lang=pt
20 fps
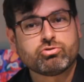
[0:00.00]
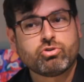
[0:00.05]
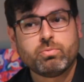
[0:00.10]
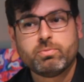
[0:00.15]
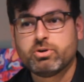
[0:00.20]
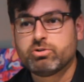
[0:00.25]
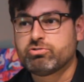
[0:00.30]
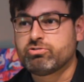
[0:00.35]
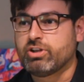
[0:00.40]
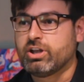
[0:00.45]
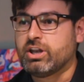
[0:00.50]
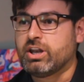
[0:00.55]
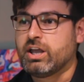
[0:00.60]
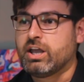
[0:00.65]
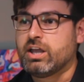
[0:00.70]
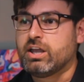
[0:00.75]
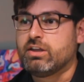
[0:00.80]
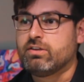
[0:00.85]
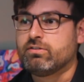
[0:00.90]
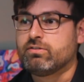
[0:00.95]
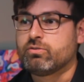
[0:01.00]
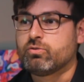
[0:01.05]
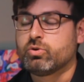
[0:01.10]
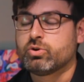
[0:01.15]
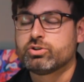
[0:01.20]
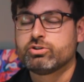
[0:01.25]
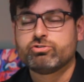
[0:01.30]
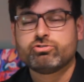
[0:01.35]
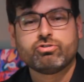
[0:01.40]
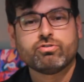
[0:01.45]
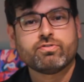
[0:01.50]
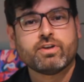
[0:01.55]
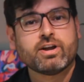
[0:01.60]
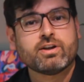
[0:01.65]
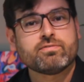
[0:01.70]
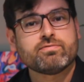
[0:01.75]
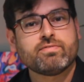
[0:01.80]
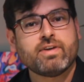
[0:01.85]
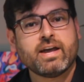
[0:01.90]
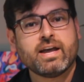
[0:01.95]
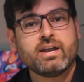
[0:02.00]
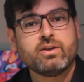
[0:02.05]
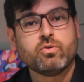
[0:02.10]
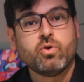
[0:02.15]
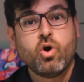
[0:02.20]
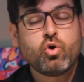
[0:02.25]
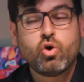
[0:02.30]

Como eu serei quando estiver velho?